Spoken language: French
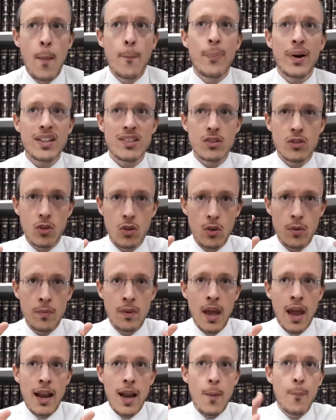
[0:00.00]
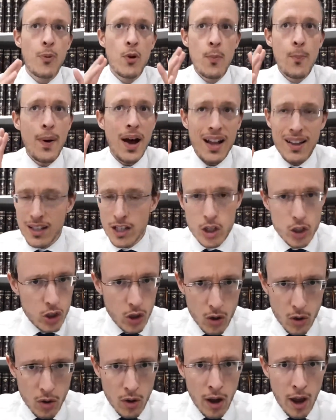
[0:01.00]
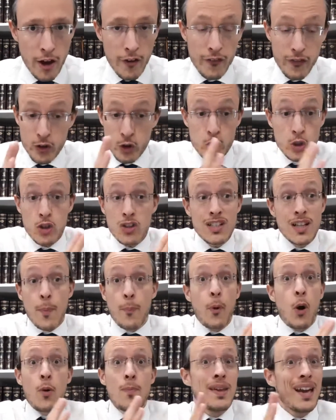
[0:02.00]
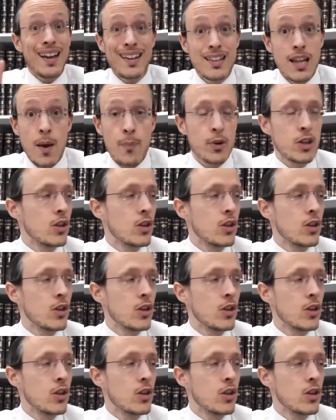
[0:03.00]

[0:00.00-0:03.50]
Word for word: Parce que la plupart des gens font juste la première étape.